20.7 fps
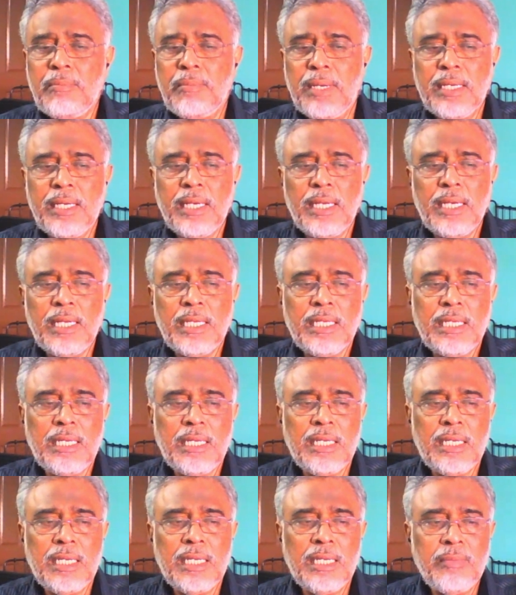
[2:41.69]

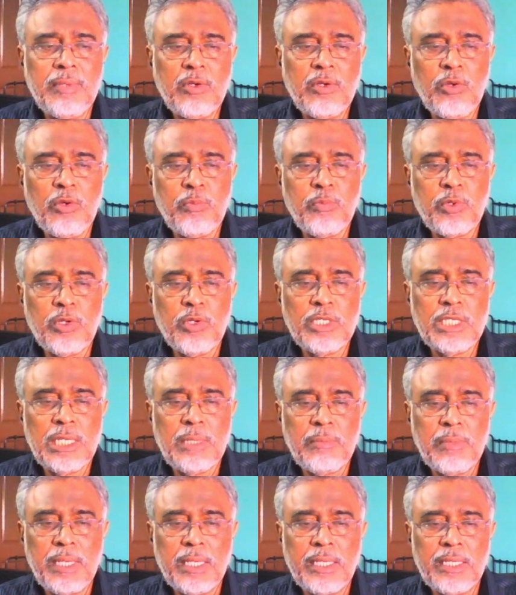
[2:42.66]
மக்களுக்கு மிகவும்
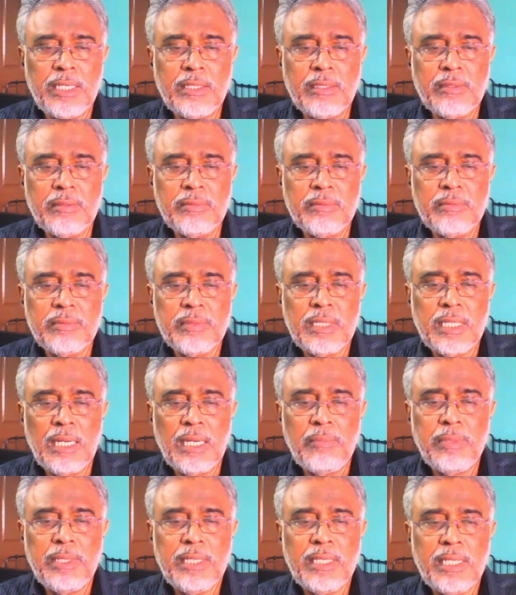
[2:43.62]
பிரயோஜனமாக இருக்கும்
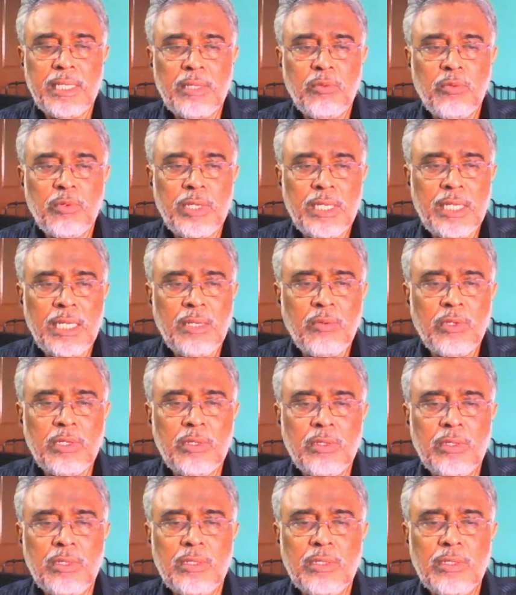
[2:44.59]
அப்படிங்கிற ஒரே ஒரு